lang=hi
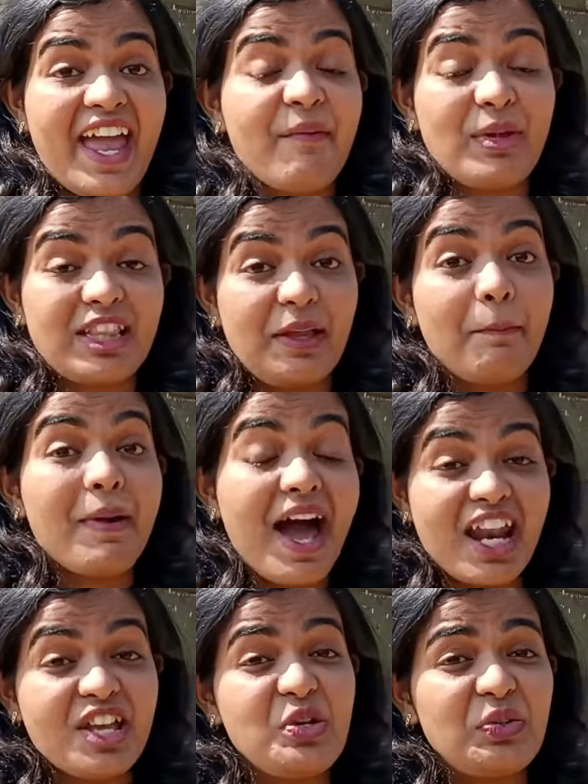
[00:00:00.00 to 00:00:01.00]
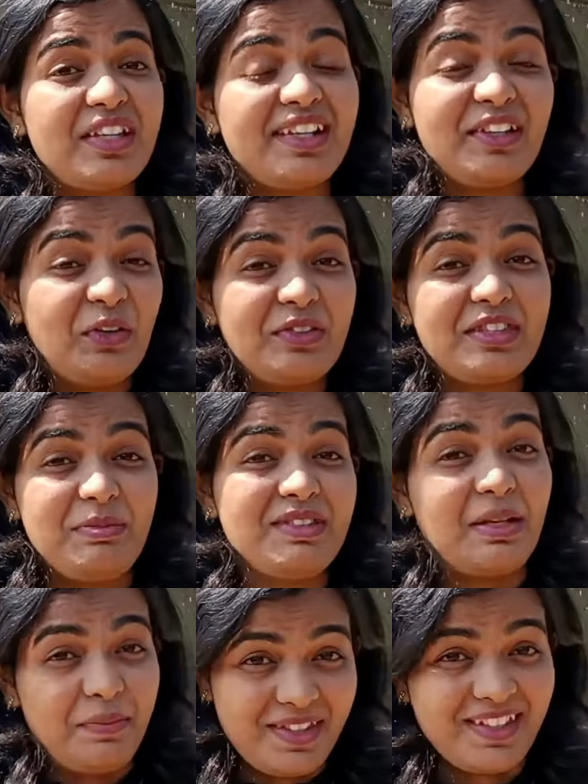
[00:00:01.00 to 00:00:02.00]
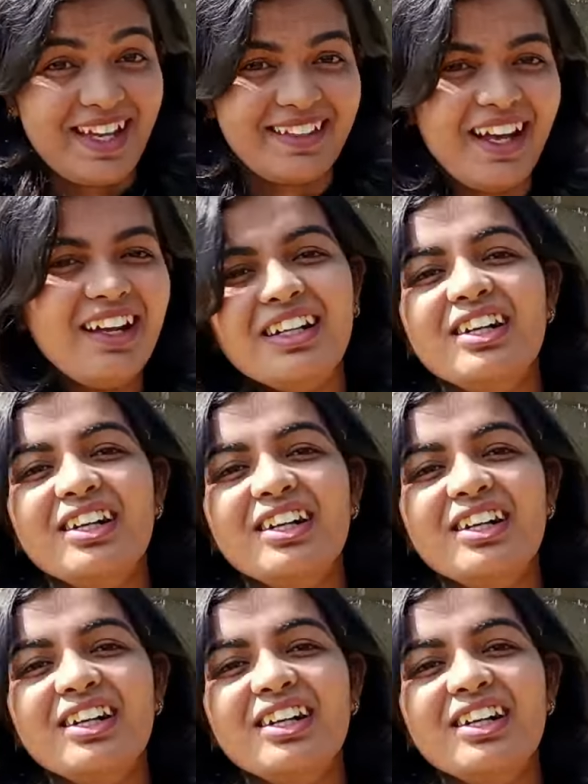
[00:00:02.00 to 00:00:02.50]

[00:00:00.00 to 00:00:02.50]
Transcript: है मतलब बारह ज्योतिर्लिंगों से भी सबसे ज़्यादा